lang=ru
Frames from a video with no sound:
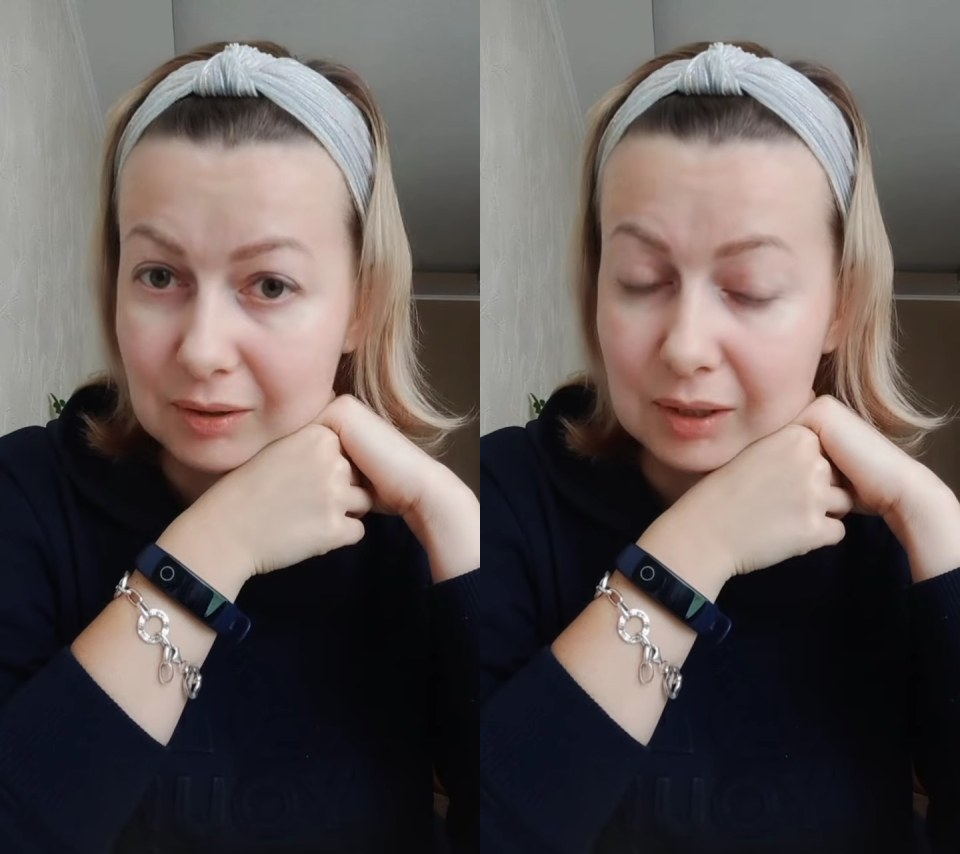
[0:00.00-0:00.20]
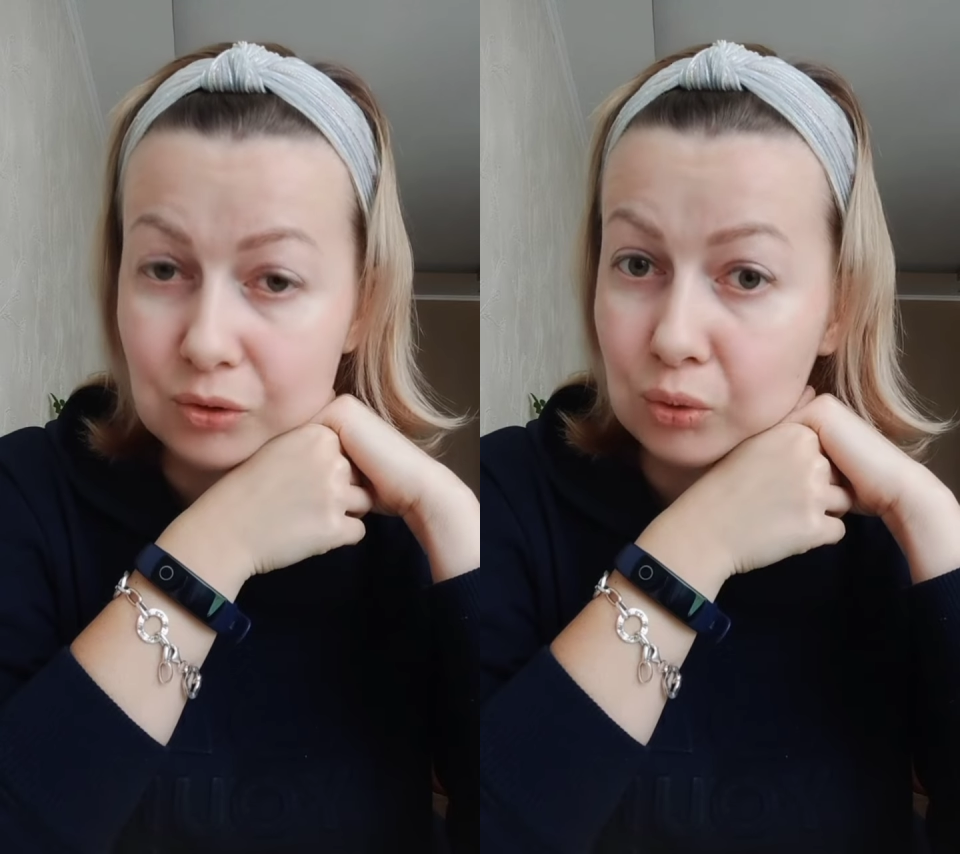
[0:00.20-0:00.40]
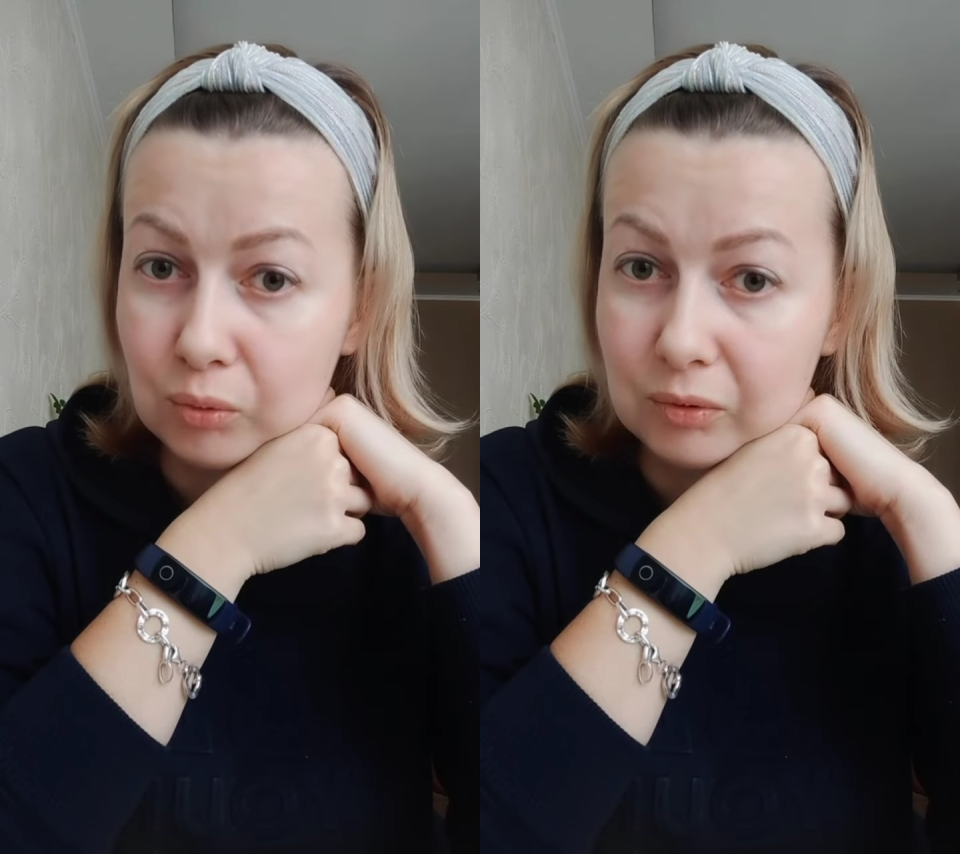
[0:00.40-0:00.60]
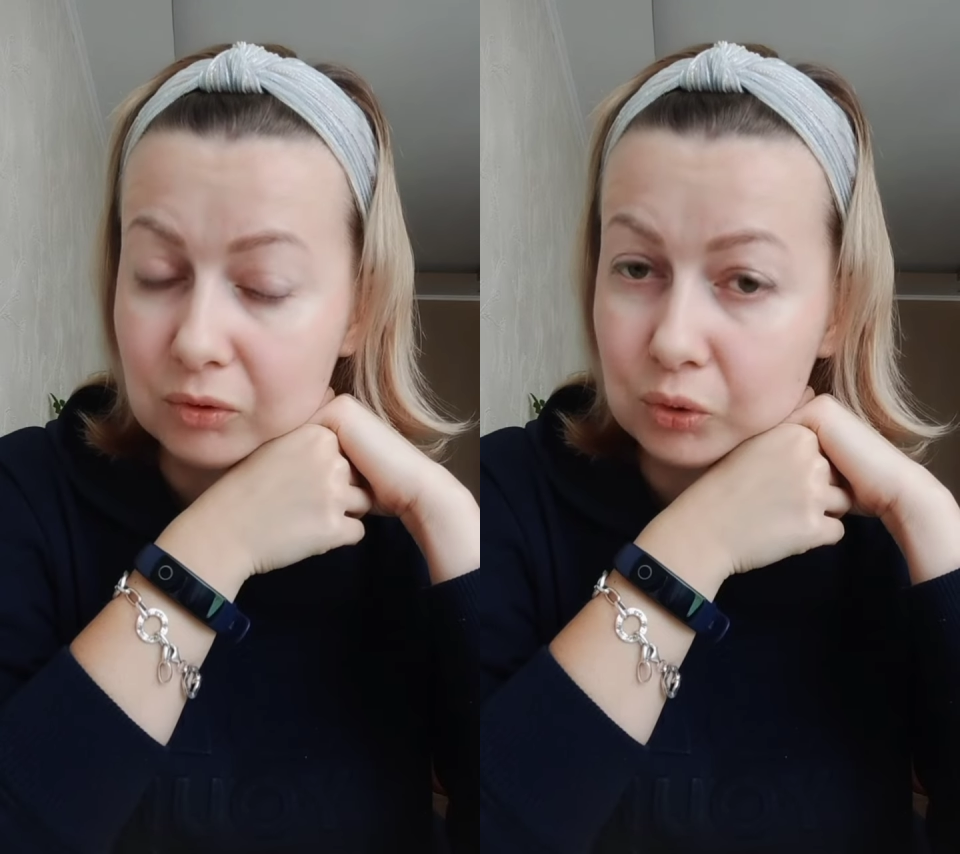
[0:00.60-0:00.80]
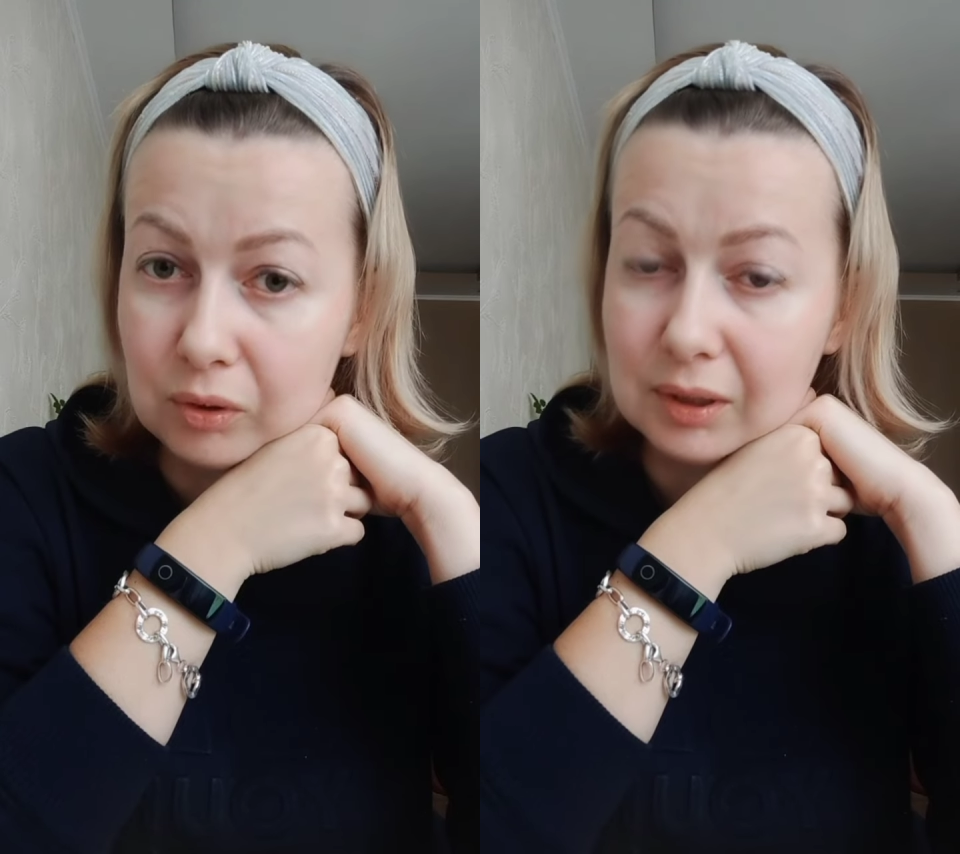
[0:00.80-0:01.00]
да, 100,
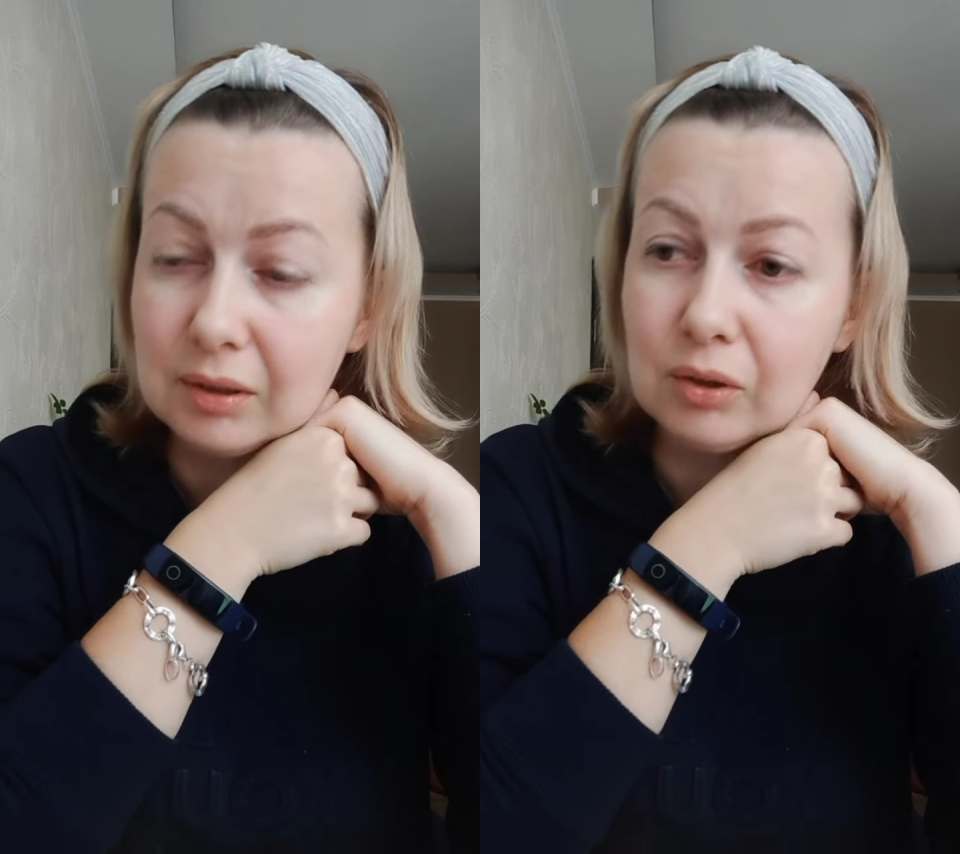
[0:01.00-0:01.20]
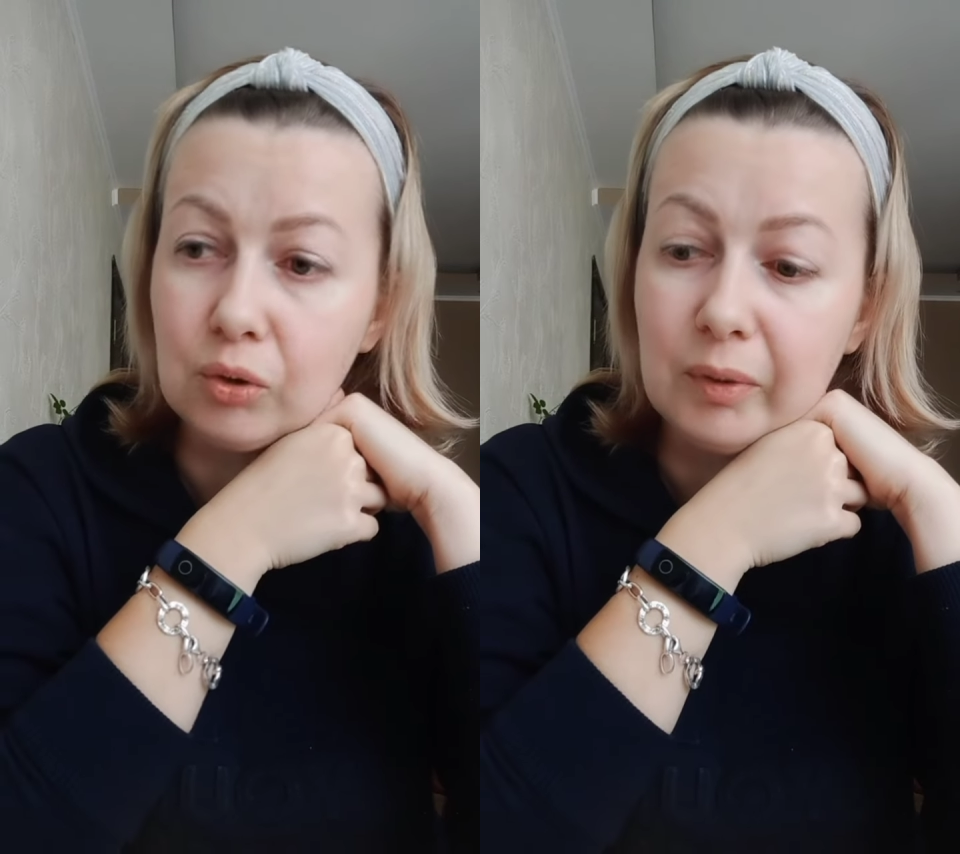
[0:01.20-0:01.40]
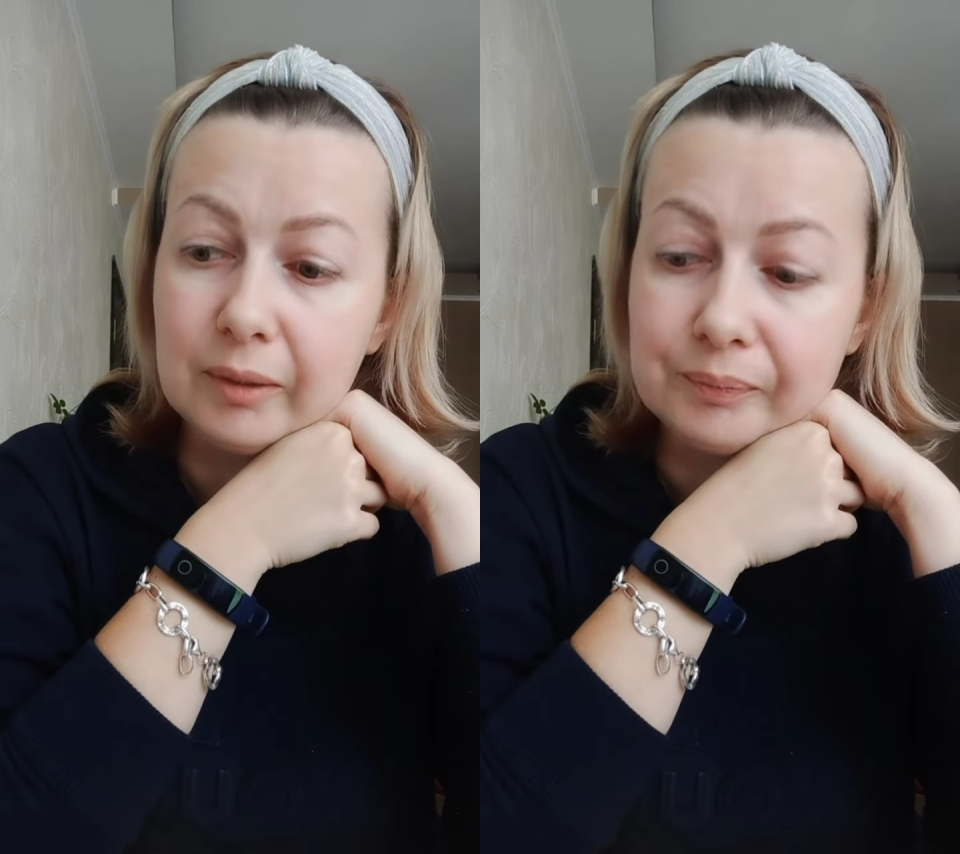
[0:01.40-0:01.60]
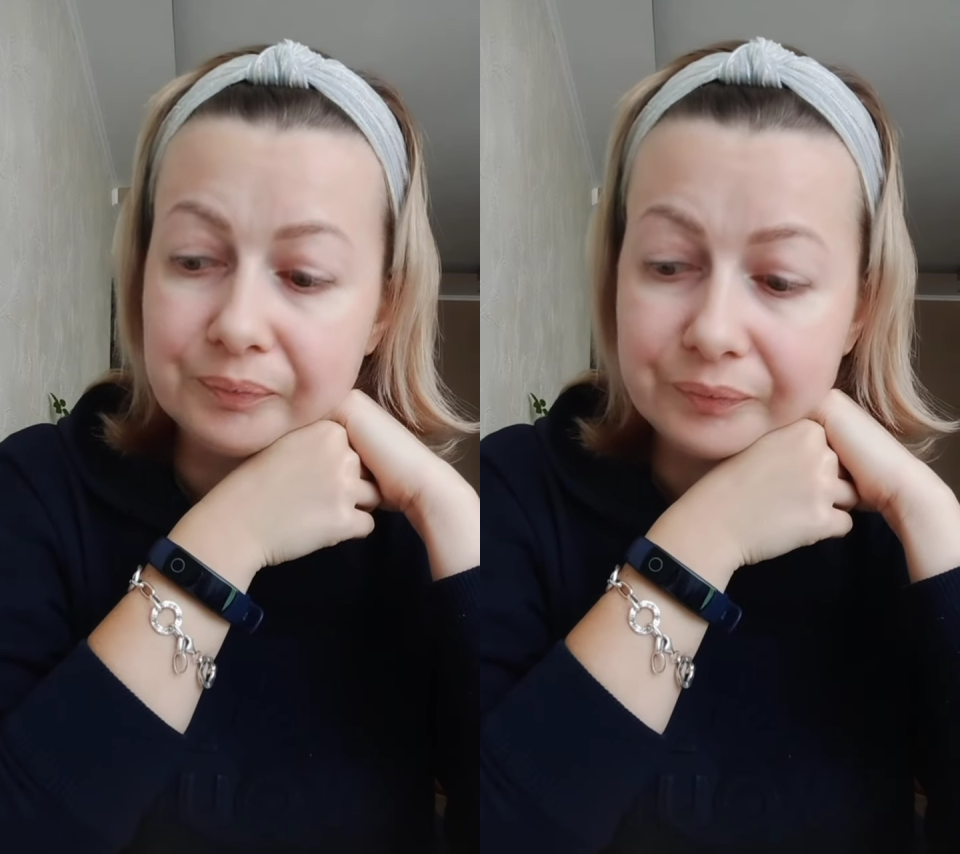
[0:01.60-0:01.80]
100 российских рублей